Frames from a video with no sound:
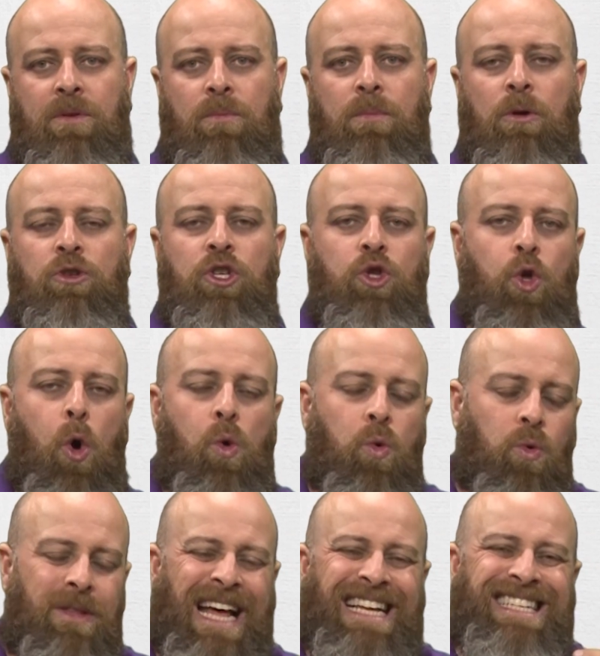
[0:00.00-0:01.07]
o meu
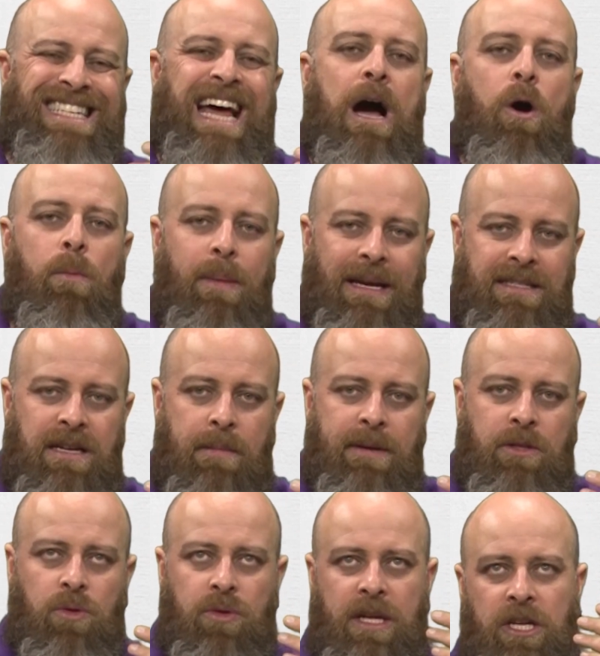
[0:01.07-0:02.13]
ditongo nasal,
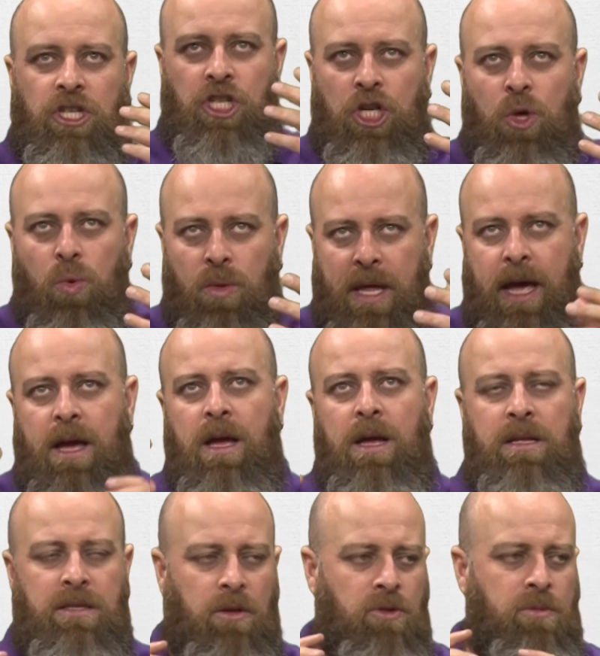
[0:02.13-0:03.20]
basicamente, que eu tenho til, né?
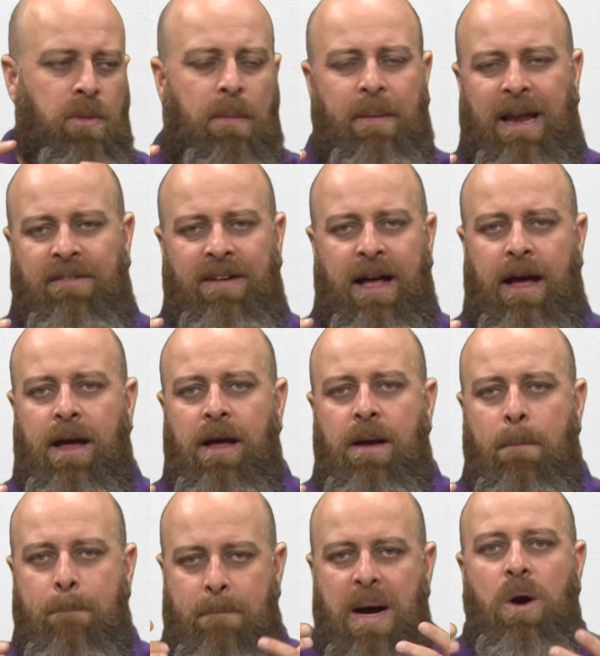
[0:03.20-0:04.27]
Então, tipo, a palavra
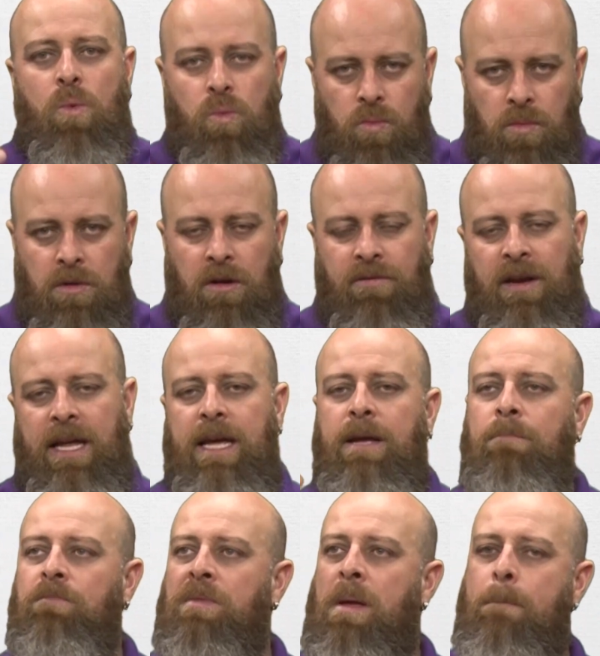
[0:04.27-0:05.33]
mão que eu
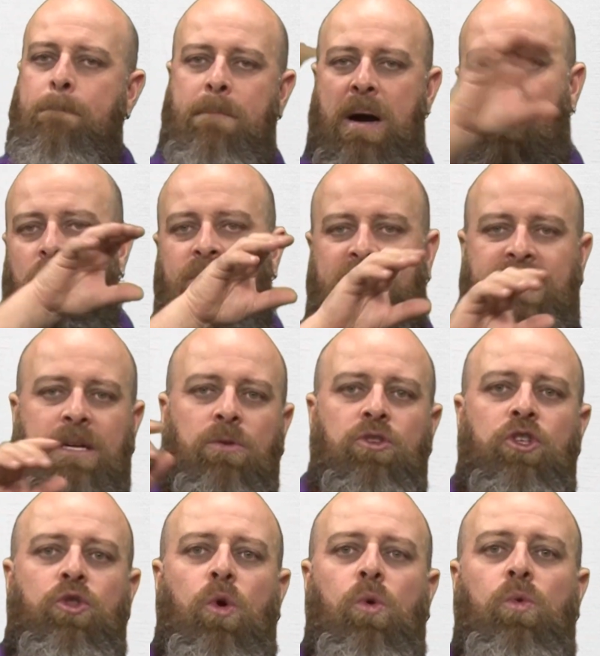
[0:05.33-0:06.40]
falei, mão vai ter um
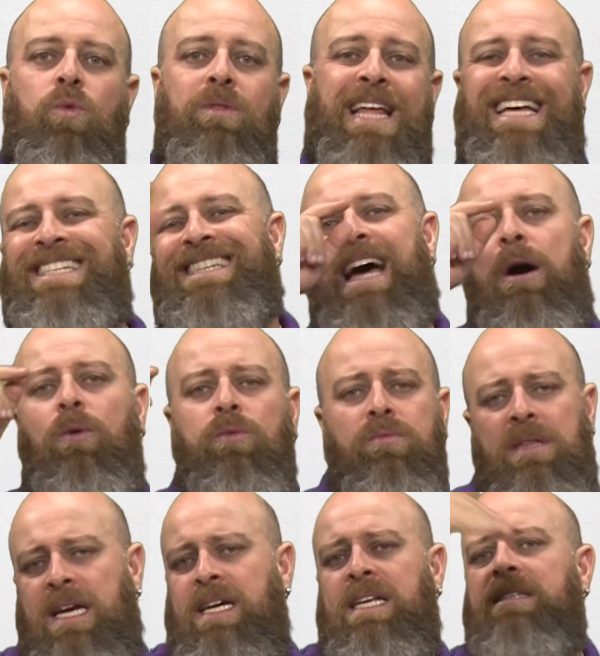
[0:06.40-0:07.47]
ditongo nasal
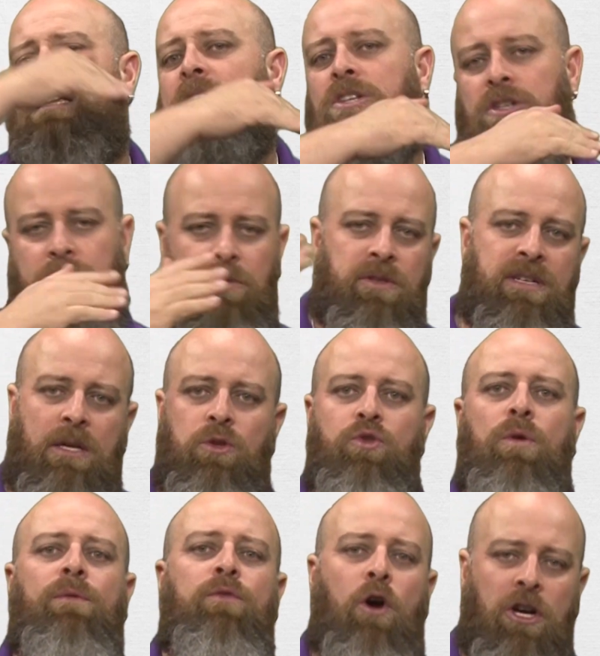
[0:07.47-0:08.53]
decrescente, porque sai do
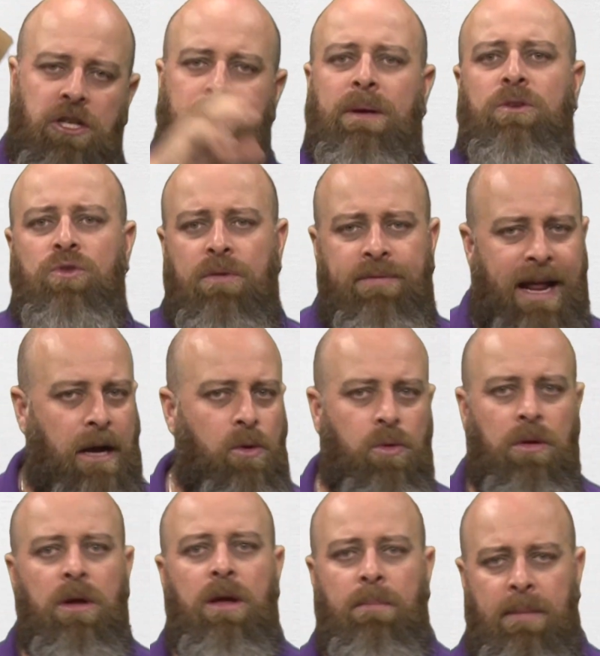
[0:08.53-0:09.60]
som forte para o som fraco,
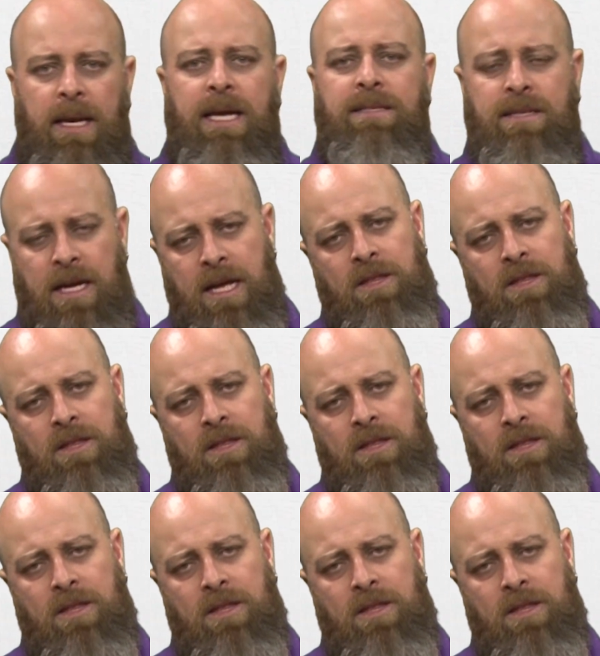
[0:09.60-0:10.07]
beleza?